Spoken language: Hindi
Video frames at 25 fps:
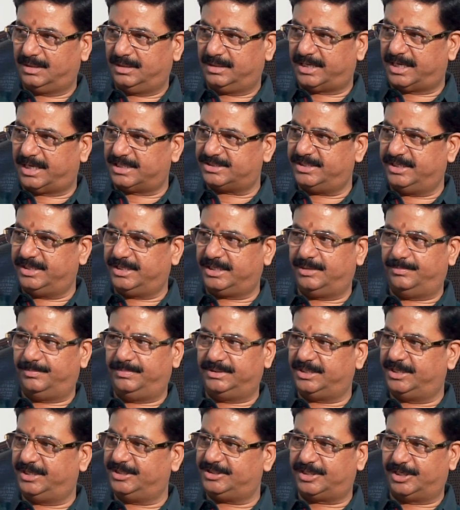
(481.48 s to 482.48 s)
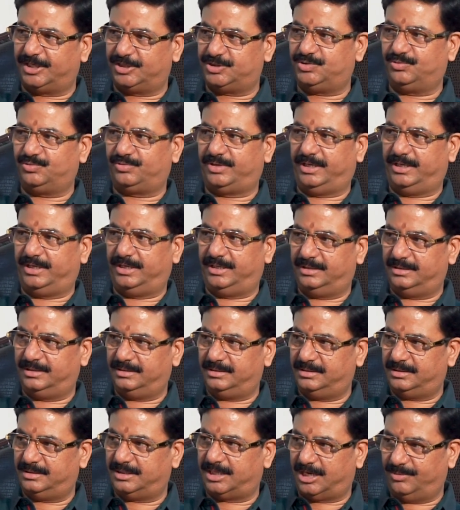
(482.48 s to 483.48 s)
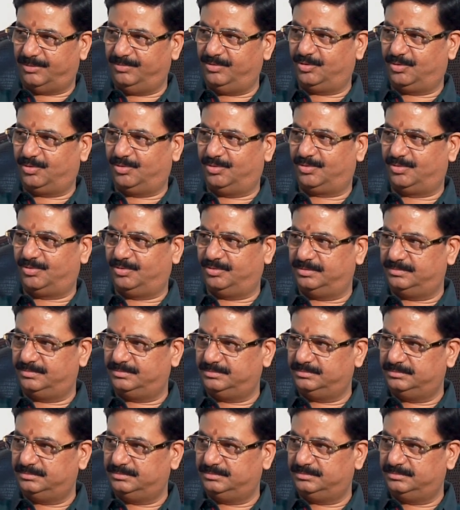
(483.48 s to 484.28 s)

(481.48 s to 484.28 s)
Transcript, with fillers: राशन के वितरित कर चुके हैं आम लोगों को